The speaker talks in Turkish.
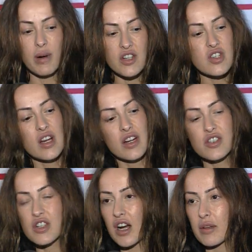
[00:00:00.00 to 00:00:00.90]
başlığa
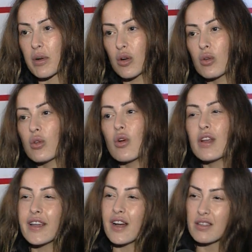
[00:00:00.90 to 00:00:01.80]
çıkartmak, onu
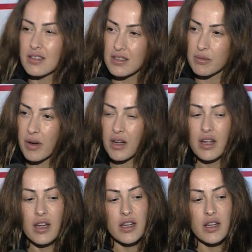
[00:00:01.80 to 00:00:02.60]
öyle yansıtmak